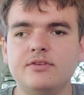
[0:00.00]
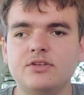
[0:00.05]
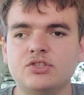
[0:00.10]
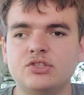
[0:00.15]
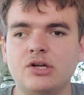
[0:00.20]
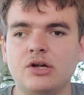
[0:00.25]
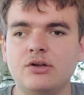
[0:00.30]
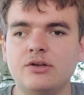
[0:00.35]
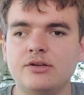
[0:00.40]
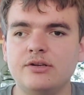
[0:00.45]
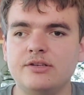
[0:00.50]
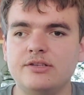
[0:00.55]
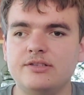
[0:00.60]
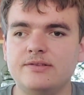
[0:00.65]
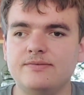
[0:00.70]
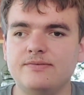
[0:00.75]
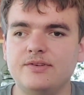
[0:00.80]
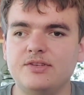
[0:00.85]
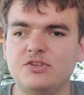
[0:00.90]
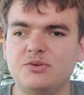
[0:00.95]
Wir schauen in
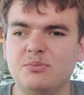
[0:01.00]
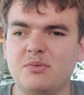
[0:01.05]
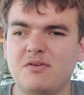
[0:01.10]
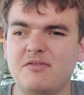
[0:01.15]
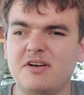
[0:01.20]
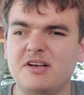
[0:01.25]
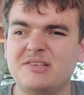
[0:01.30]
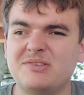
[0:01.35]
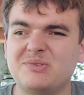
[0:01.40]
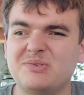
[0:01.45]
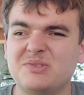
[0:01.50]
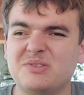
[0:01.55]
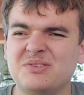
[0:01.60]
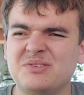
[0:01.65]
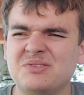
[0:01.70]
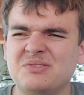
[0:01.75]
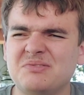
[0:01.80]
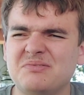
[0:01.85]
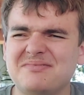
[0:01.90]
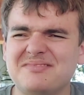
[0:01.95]
diesem Video mal, was uns
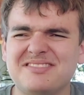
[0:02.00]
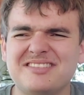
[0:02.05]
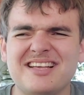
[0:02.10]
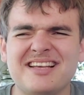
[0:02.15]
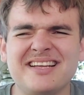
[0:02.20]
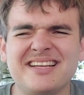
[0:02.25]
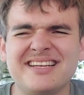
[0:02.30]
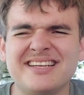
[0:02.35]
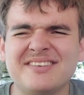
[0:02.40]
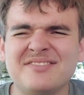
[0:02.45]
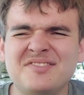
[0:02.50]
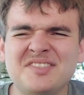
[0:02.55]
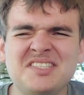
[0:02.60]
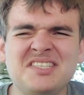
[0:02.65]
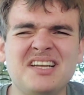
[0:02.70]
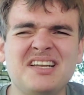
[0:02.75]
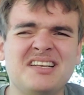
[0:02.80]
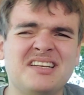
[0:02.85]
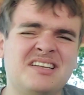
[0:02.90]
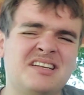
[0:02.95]
in Sachen
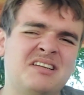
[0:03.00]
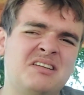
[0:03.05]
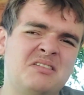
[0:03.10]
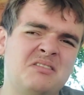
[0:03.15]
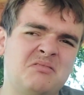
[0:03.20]
Gewittern